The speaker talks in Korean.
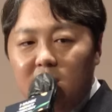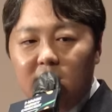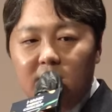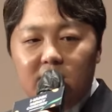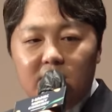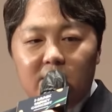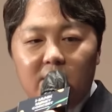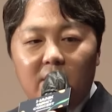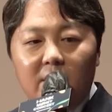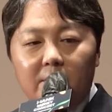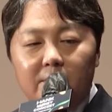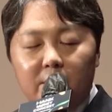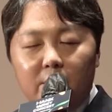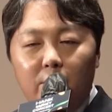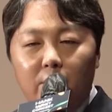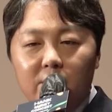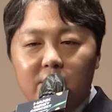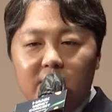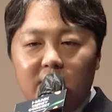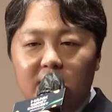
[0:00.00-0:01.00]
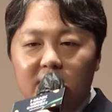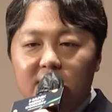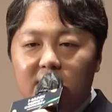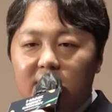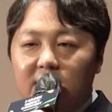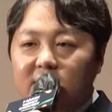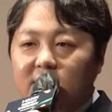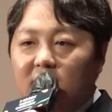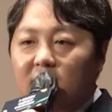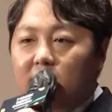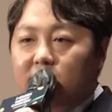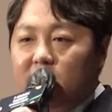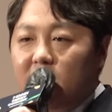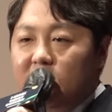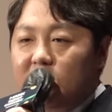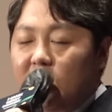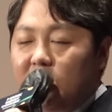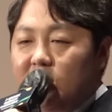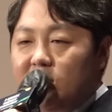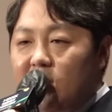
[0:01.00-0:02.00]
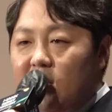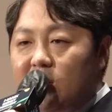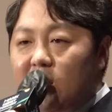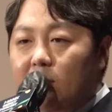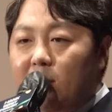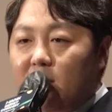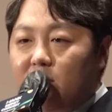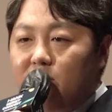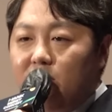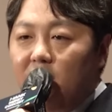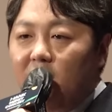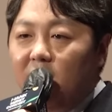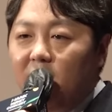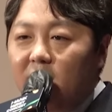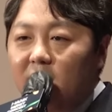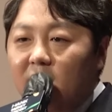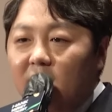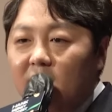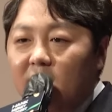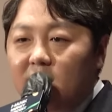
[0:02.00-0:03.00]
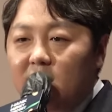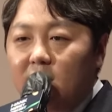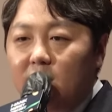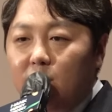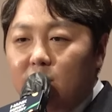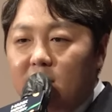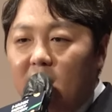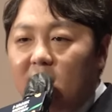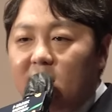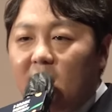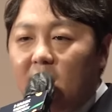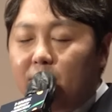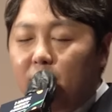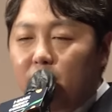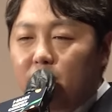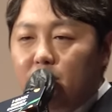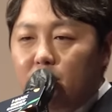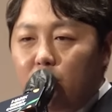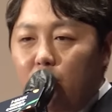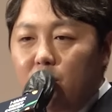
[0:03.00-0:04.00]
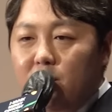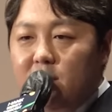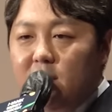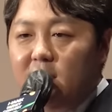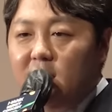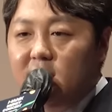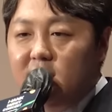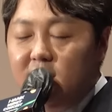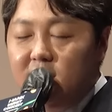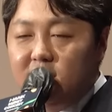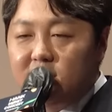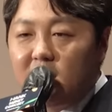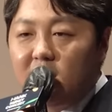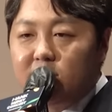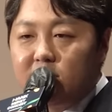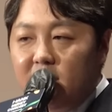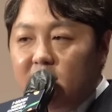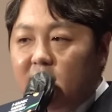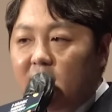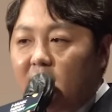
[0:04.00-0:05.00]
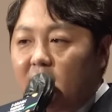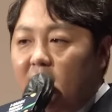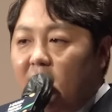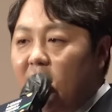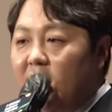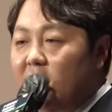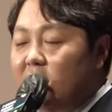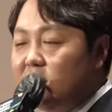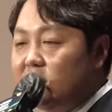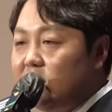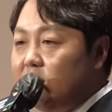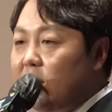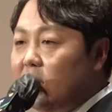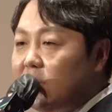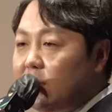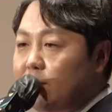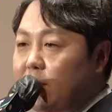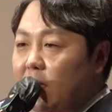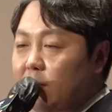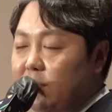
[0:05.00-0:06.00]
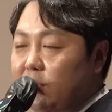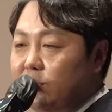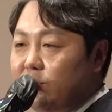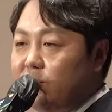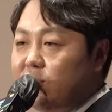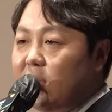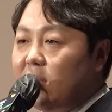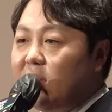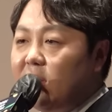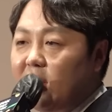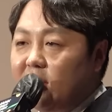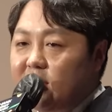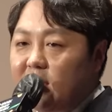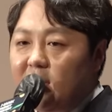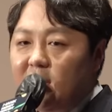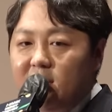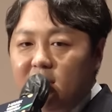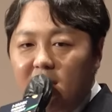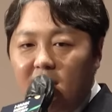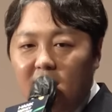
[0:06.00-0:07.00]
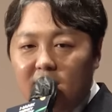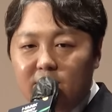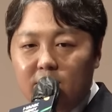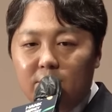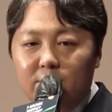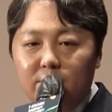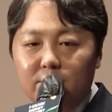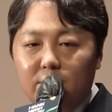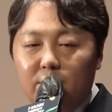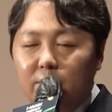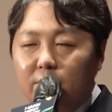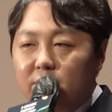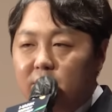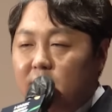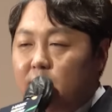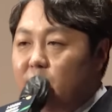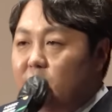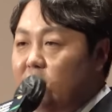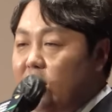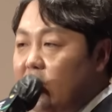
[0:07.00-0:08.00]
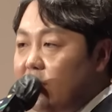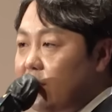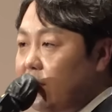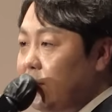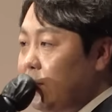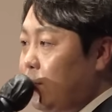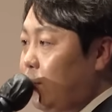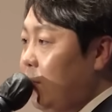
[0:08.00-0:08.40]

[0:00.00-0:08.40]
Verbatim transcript: 직접 공실인 지식사업센터를 찾아봤고요. 그리고 찾아본 공실인 지식사업센터에 스마트팜을 투자를 한다는 가정으로 시뮬레이션을